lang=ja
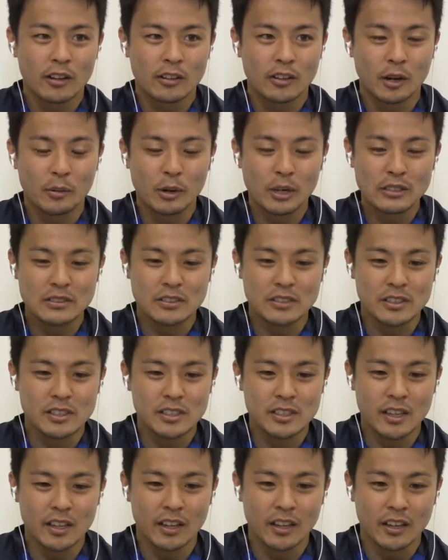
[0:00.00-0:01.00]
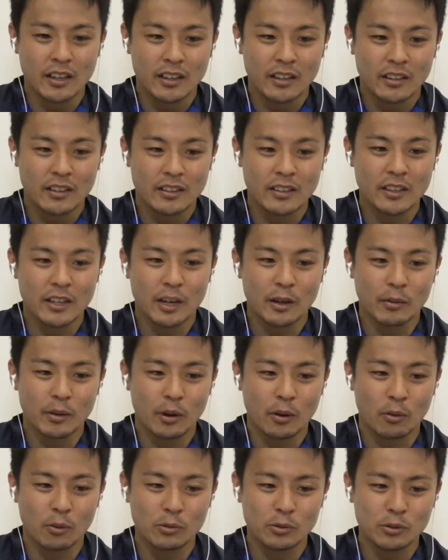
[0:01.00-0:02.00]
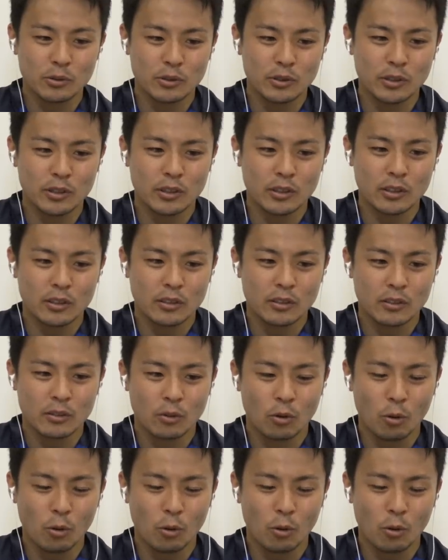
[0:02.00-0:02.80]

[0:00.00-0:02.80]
クラブハウスに来て以外は本当に